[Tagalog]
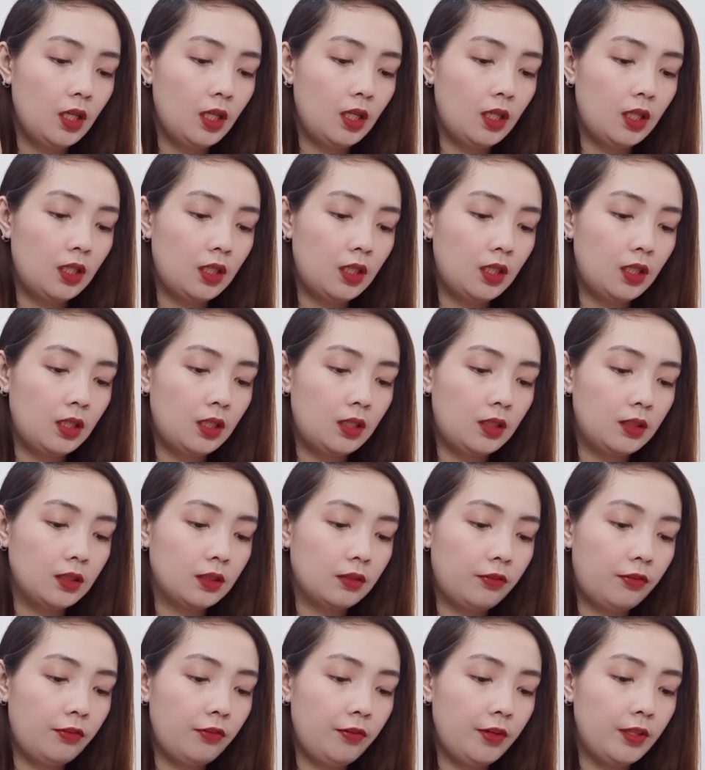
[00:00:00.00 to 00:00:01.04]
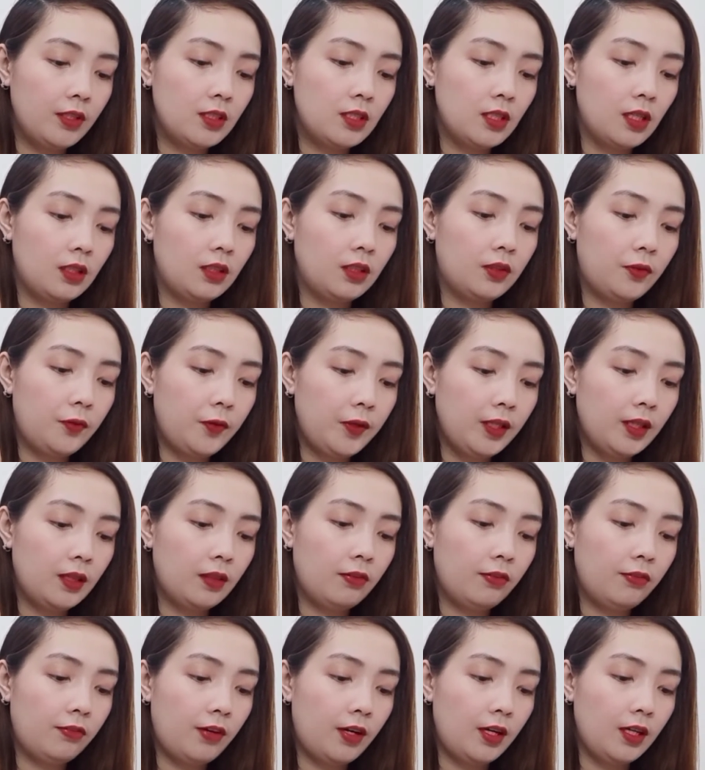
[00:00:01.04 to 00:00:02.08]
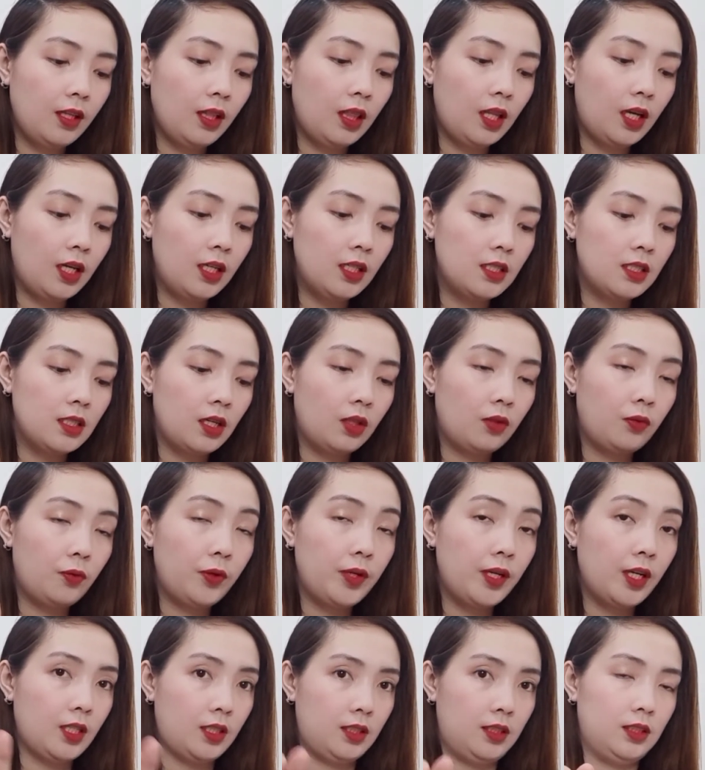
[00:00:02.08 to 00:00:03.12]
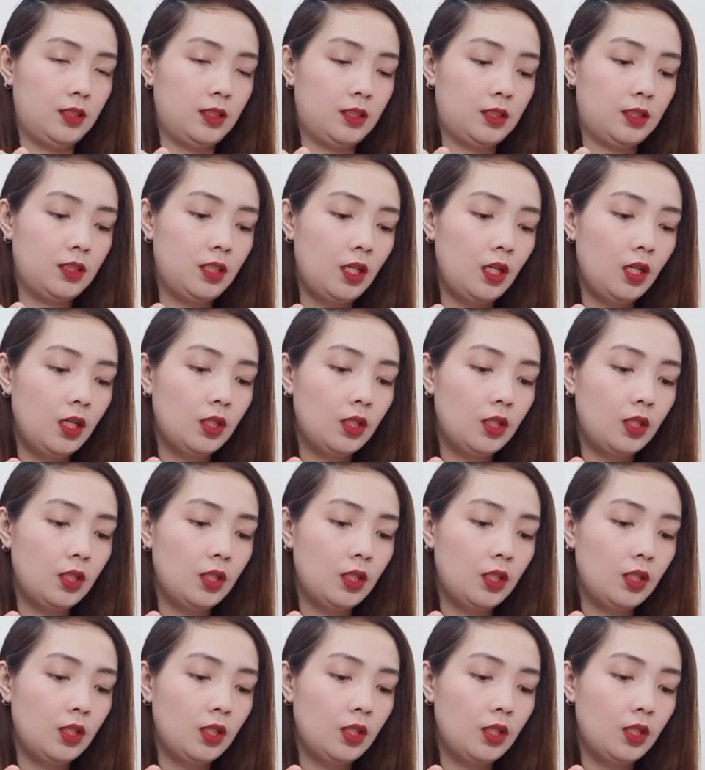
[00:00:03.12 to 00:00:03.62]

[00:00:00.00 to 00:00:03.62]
uh, prevents and treat fine lines and wrinkles.